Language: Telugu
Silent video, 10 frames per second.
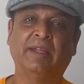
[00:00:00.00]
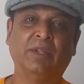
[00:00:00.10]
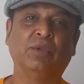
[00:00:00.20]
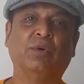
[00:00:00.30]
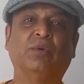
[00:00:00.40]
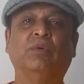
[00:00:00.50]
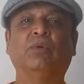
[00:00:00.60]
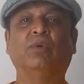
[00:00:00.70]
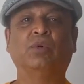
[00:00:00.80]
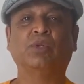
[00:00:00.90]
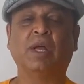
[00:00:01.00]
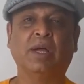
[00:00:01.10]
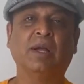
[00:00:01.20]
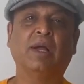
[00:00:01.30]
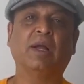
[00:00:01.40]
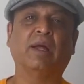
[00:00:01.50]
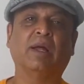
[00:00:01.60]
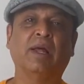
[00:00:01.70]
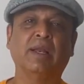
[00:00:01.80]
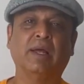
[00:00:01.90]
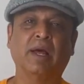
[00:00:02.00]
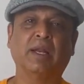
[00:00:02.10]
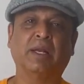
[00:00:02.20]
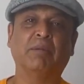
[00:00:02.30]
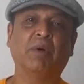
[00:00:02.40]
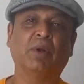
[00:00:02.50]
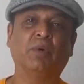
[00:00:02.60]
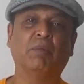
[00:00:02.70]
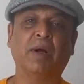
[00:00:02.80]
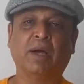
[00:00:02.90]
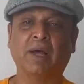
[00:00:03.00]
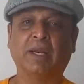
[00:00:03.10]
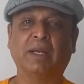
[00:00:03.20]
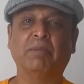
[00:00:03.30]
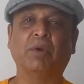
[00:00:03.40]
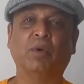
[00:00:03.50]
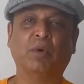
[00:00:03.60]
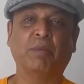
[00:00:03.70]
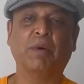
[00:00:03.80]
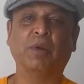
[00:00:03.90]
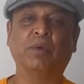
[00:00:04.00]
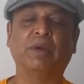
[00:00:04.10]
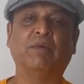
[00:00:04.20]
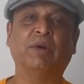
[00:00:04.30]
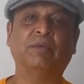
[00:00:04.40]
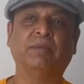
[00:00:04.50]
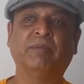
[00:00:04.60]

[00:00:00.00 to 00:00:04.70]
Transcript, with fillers: ఎంతో ఉత్సాహంగా అన్ని కార్యక్రమాల్లో మా కార్యక్రమాల్లో కూడా పాల్గొనేవాడు